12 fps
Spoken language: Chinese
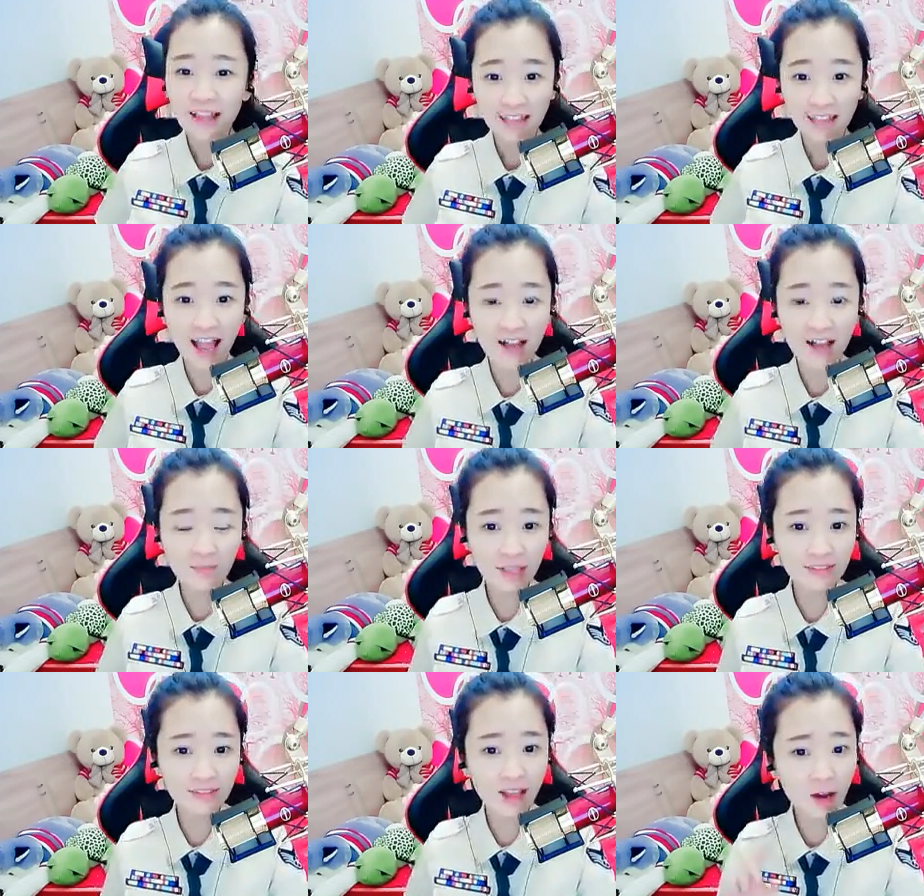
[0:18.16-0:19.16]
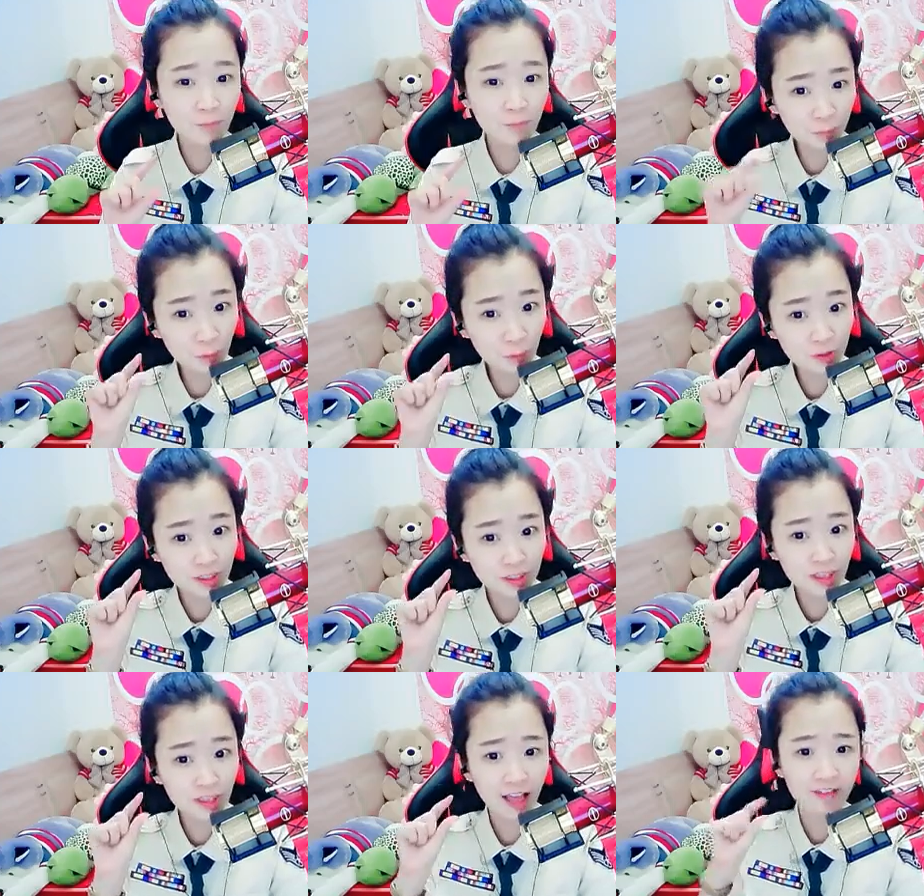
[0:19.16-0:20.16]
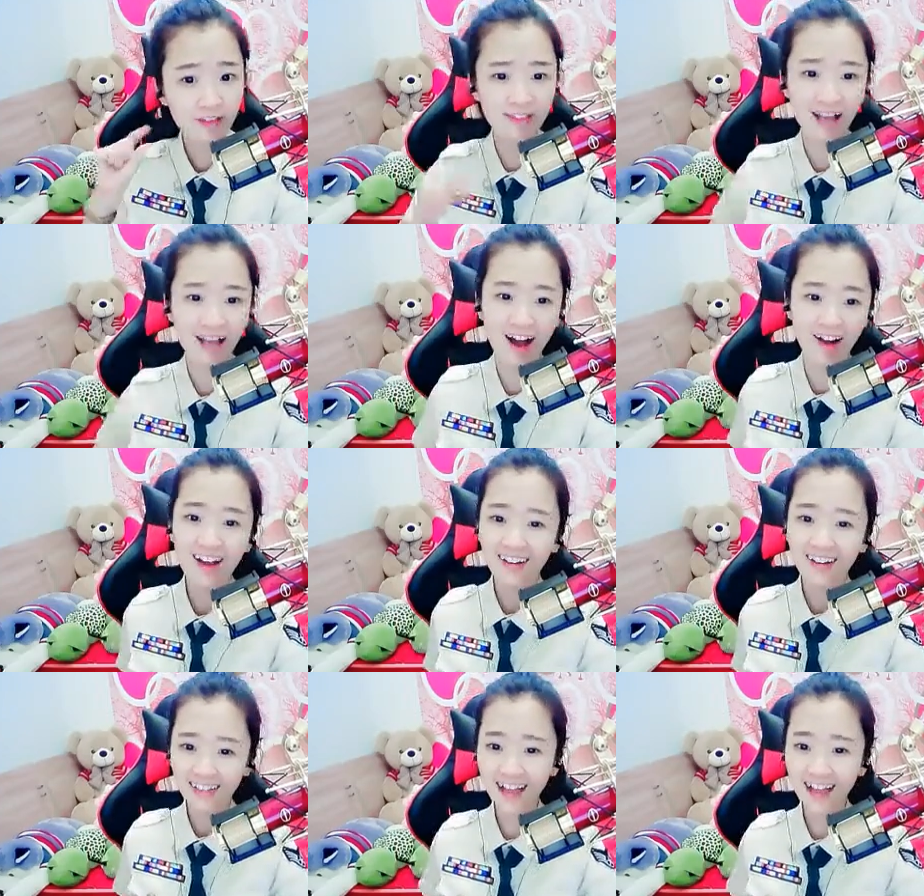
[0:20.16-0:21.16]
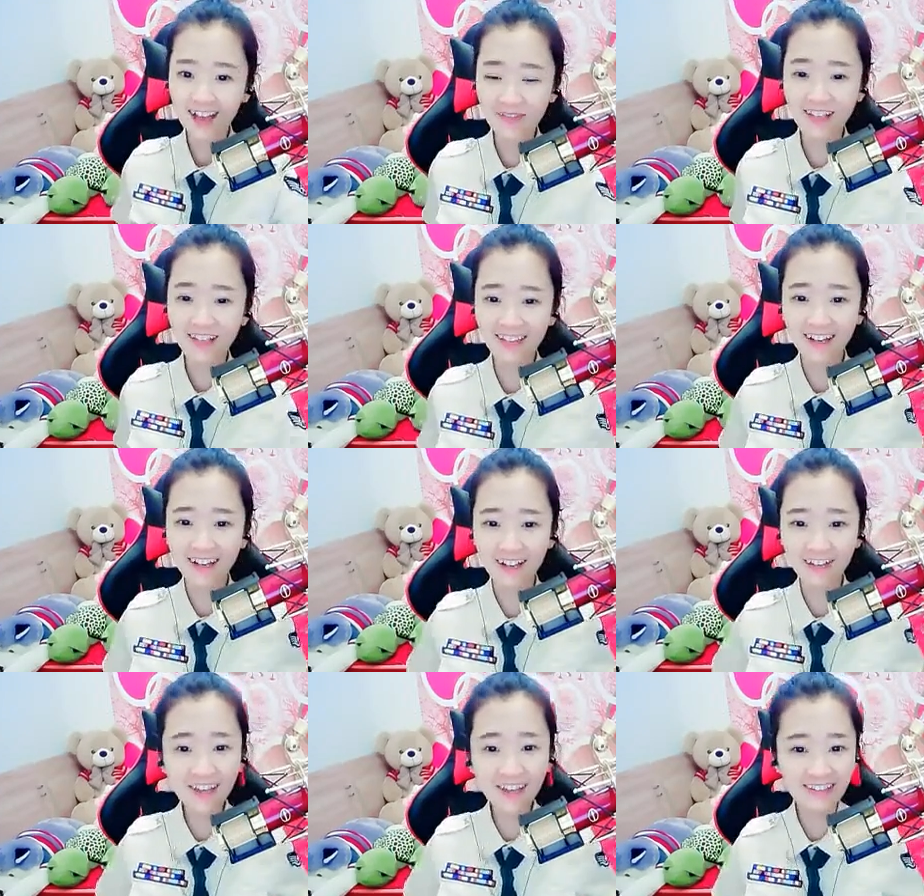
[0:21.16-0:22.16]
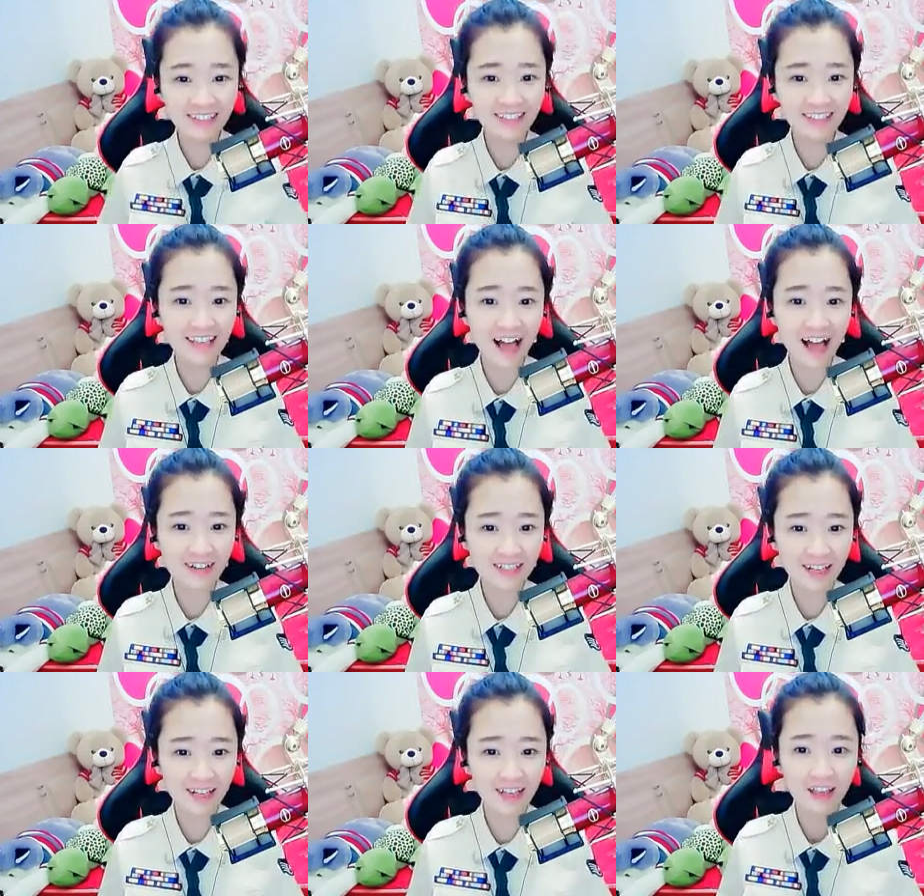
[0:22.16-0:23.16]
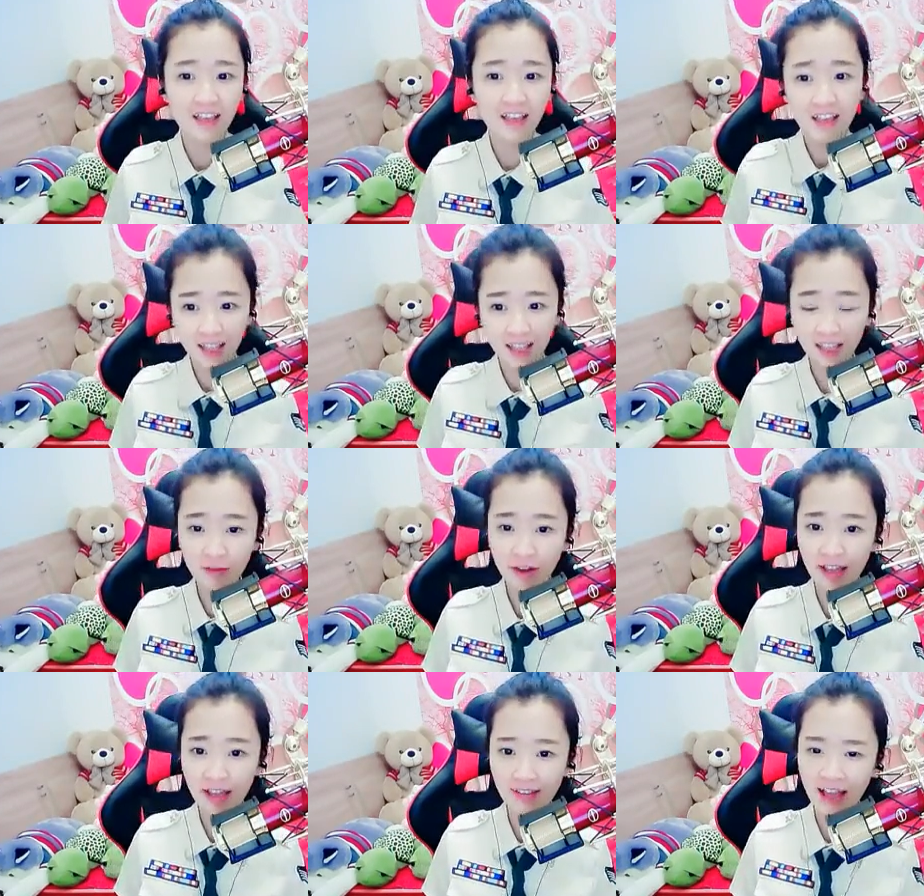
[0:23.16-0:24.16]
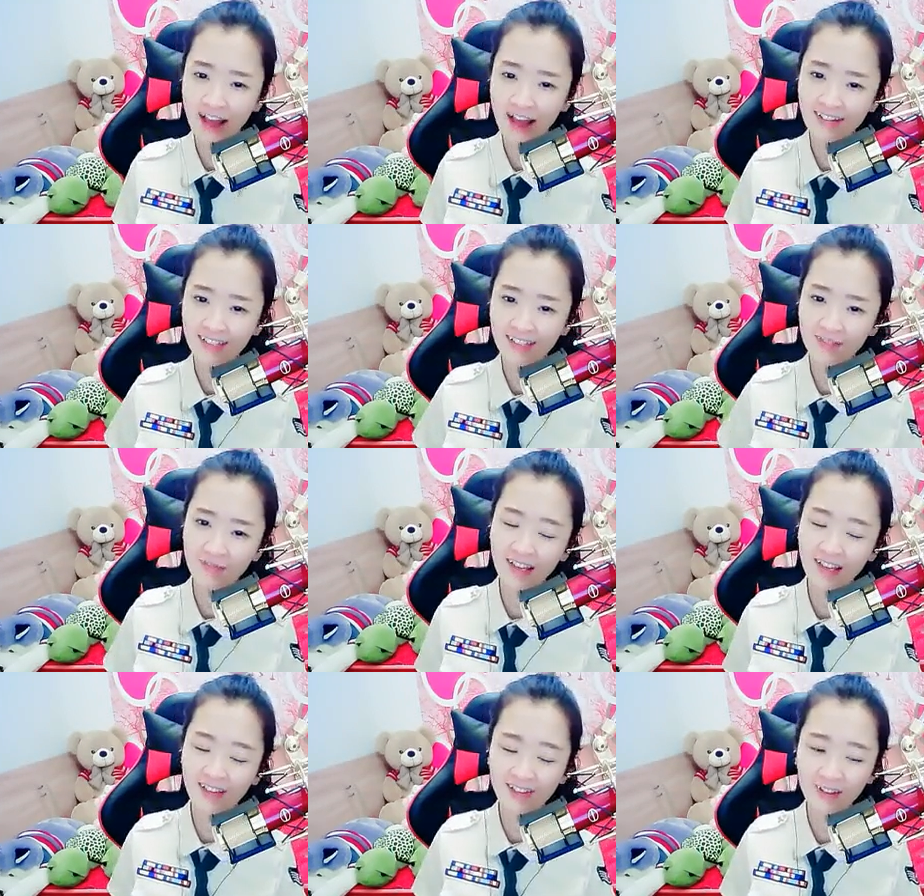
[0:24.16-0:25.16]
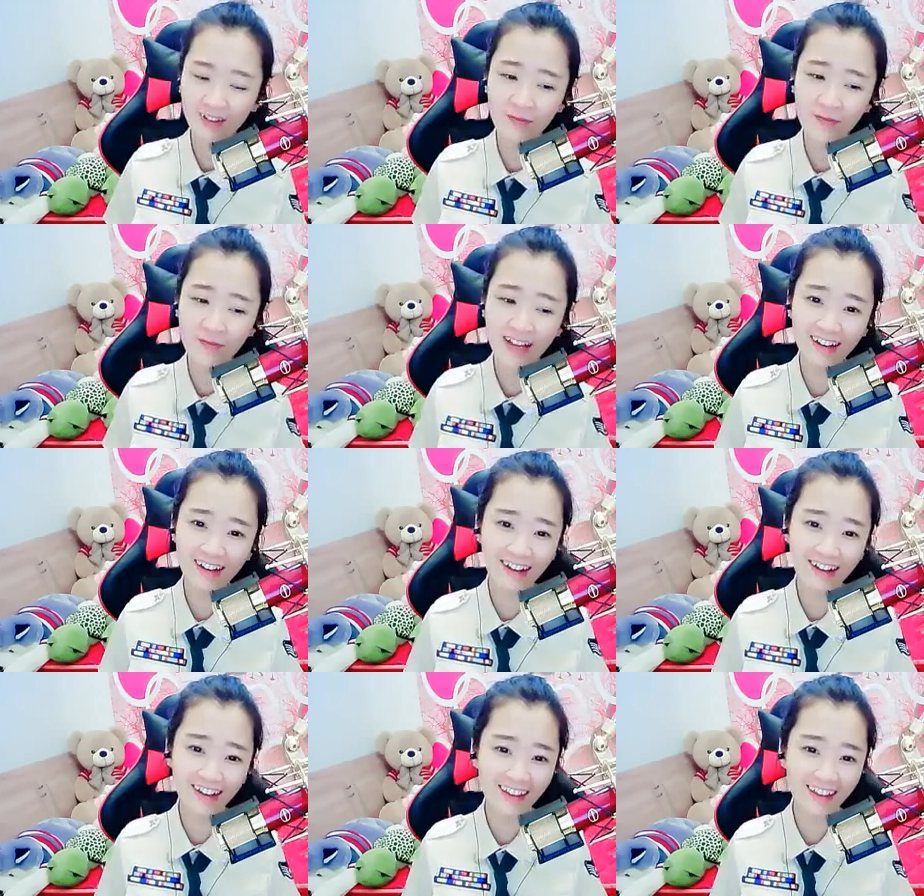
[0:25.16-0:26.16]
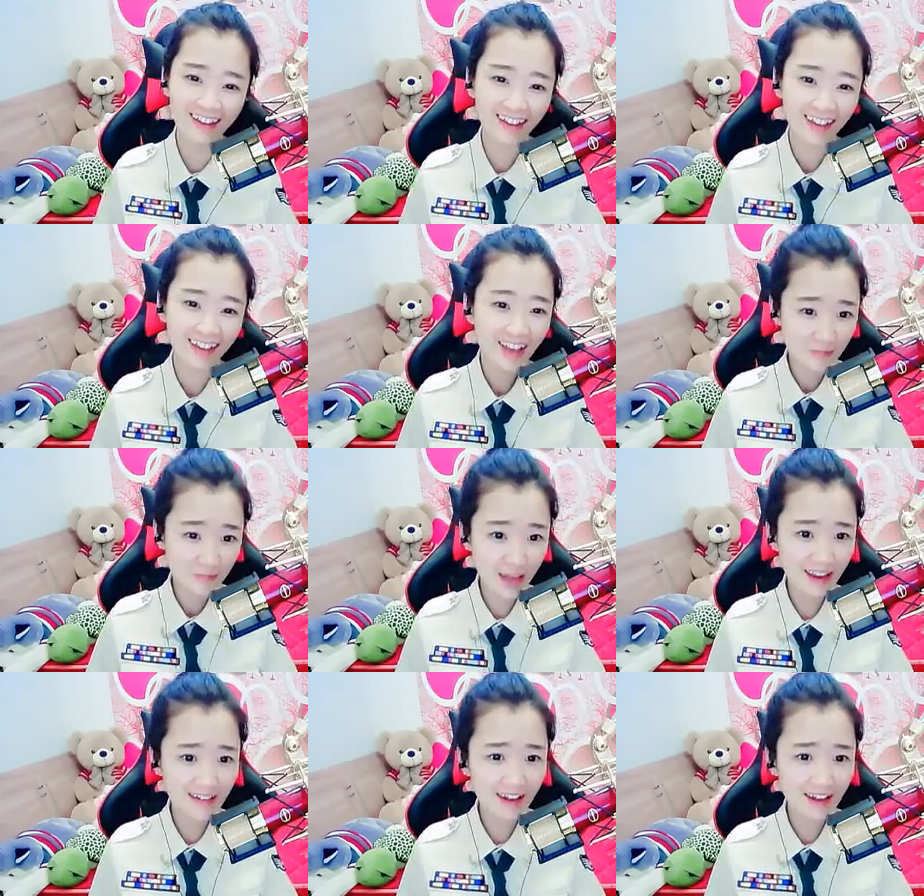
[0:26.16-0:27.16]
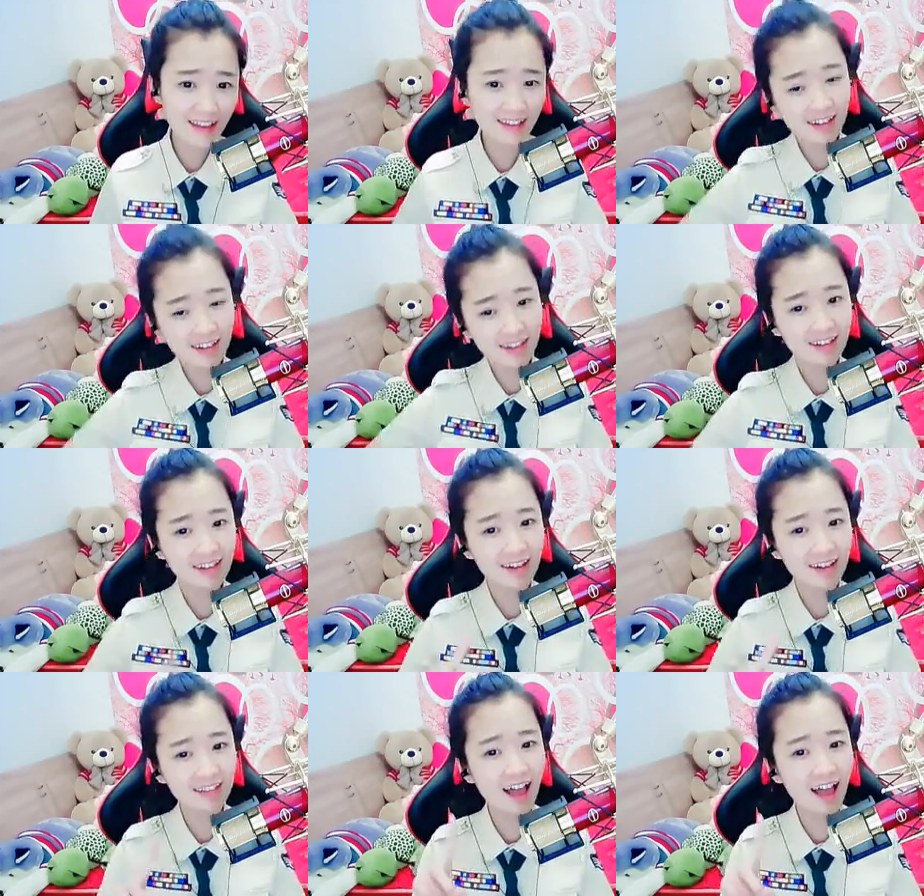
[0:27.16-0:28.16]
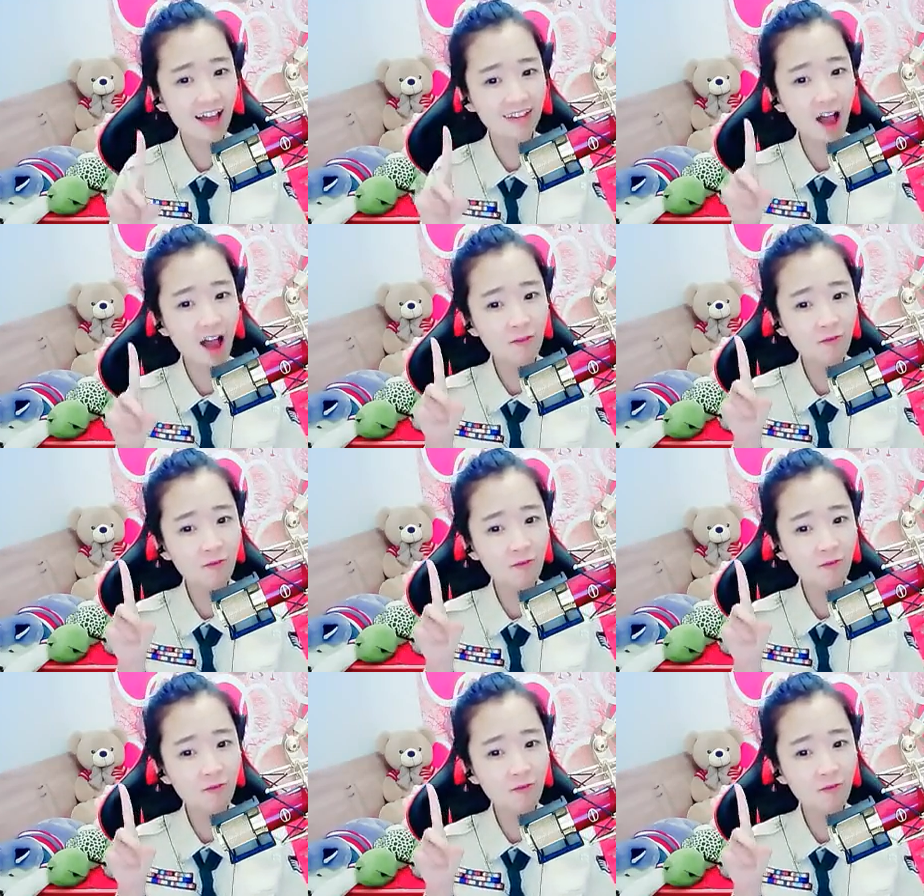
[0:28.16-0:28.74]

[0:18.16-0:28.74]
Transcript: 她们的步子很小，她们的怨气很深，因为她身边总没人，没人一个，她要。